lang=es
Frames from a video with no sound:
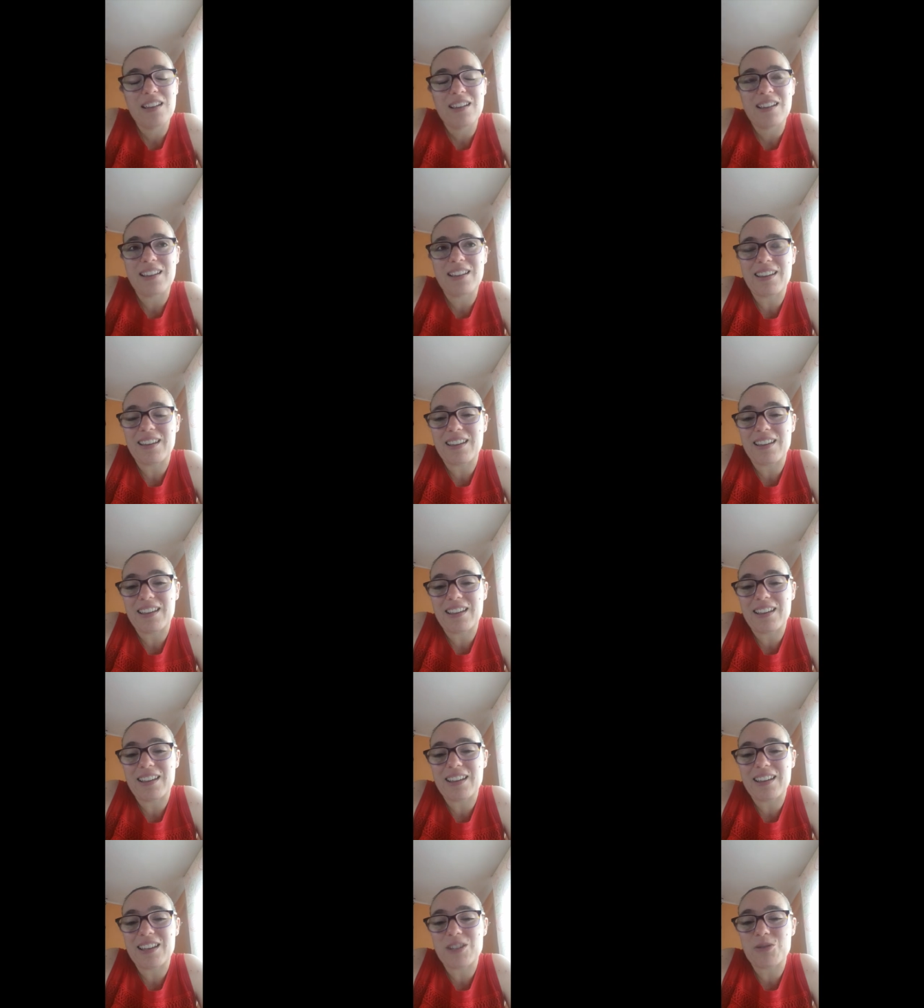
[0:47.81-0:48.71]

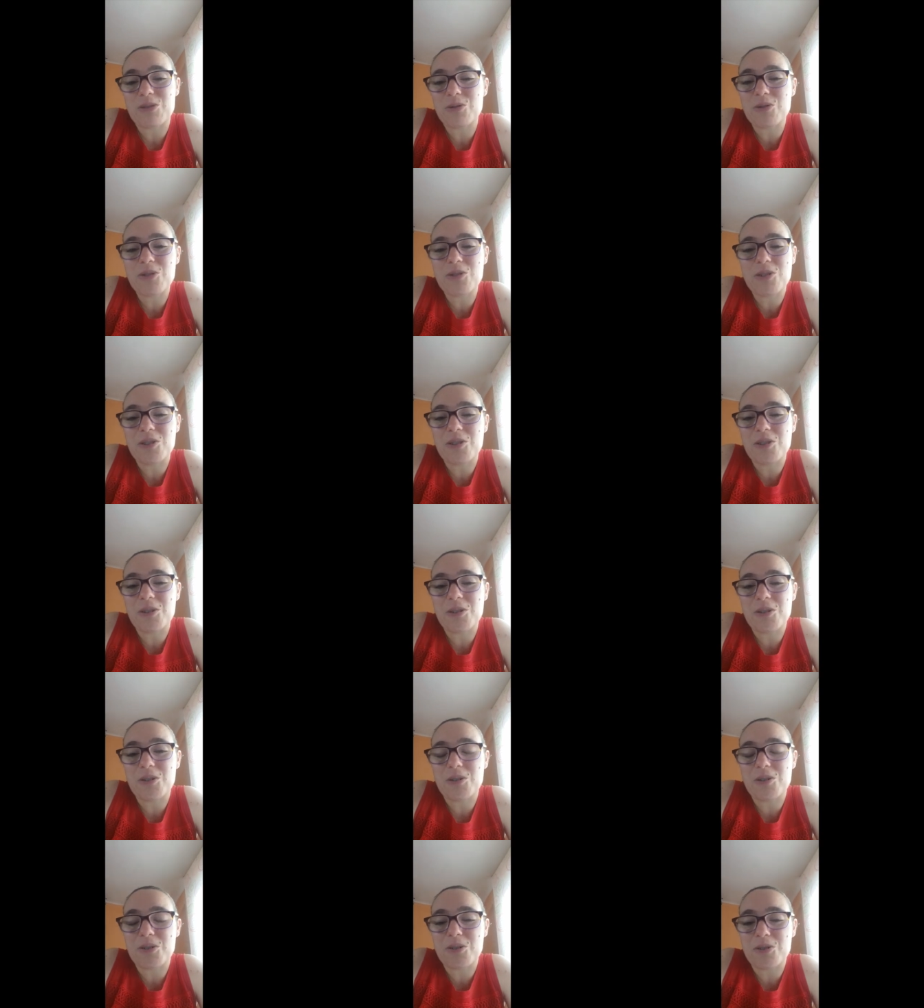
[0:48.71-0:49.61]
que Jesús
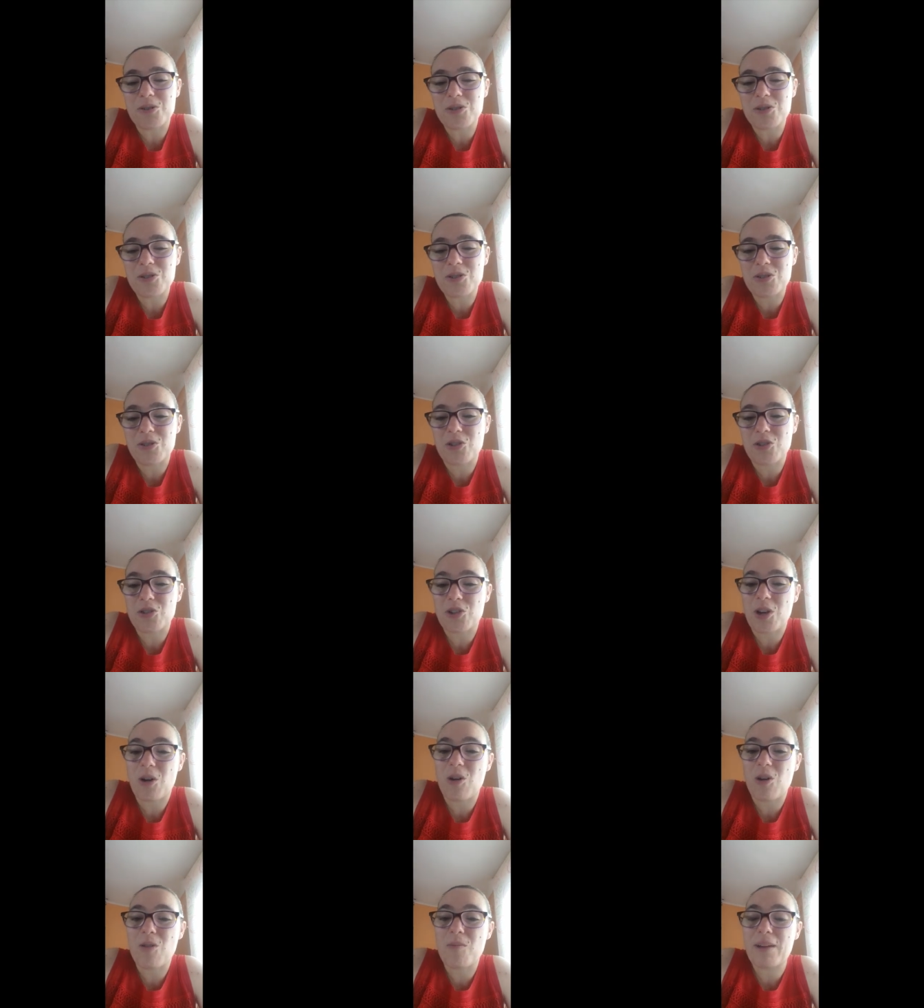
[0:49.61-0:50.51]
nos,
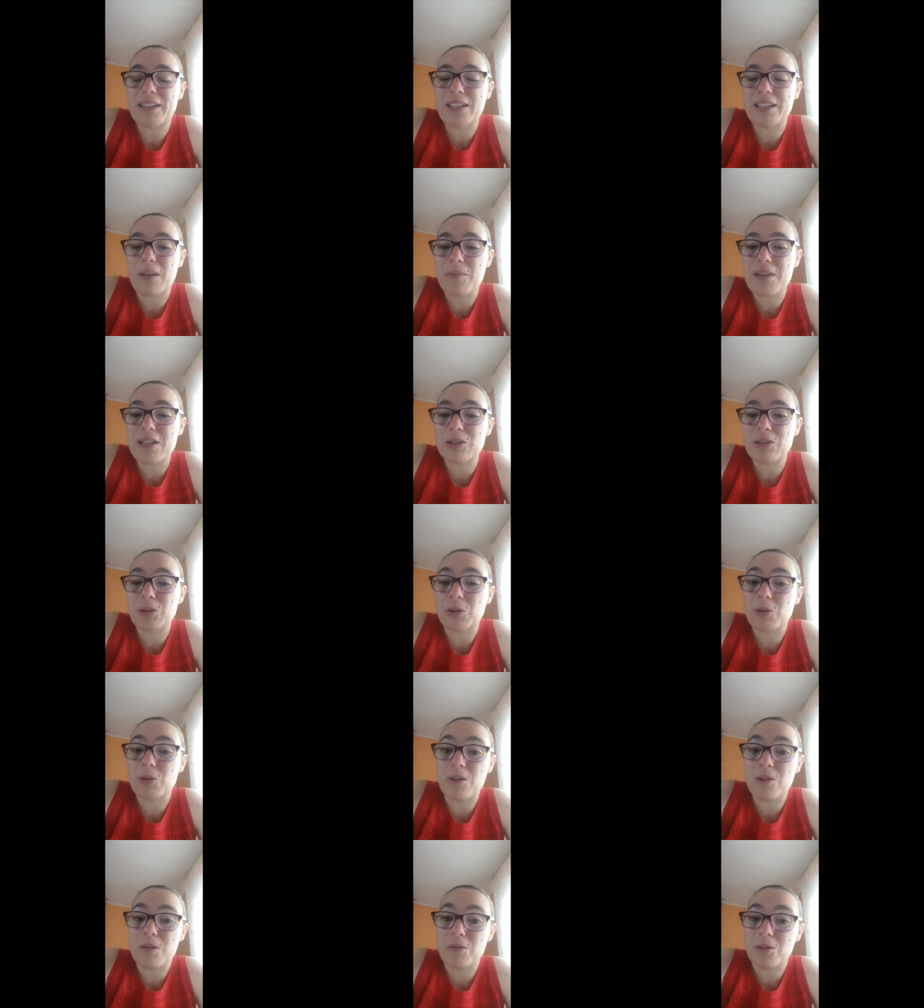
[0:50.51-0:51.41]
dejó un mandamiento
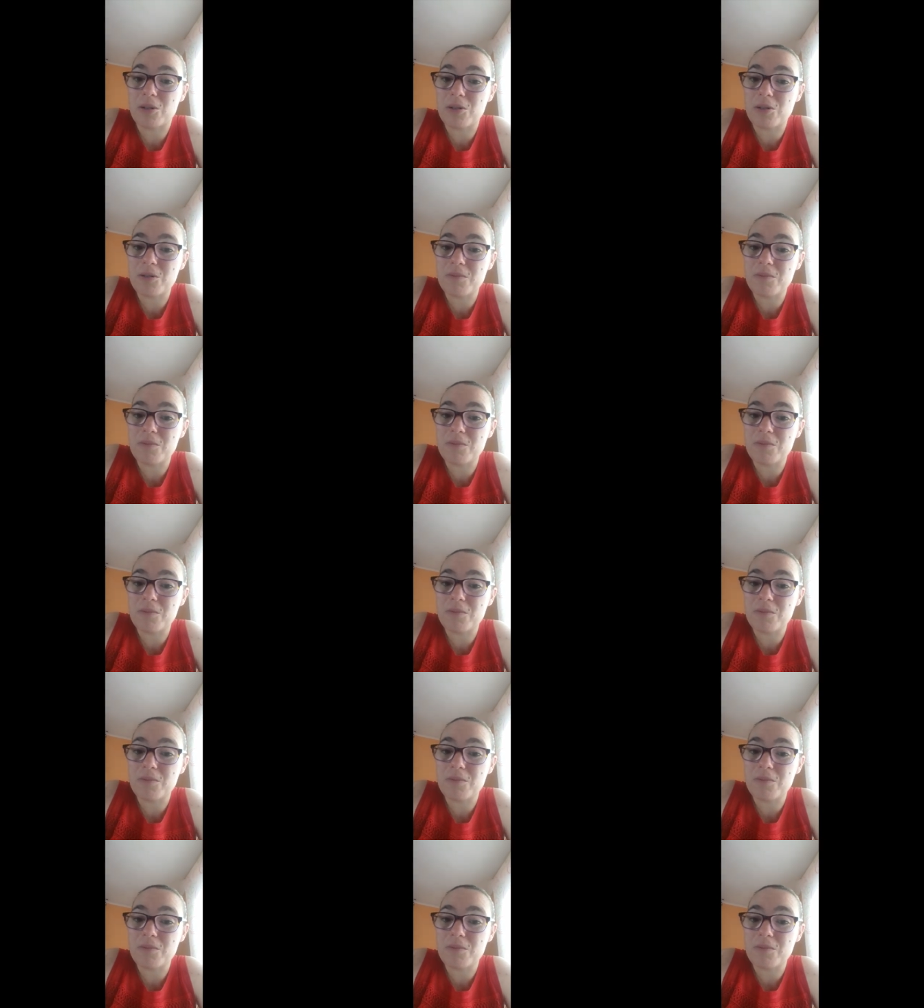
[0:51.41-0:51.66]
nuevo,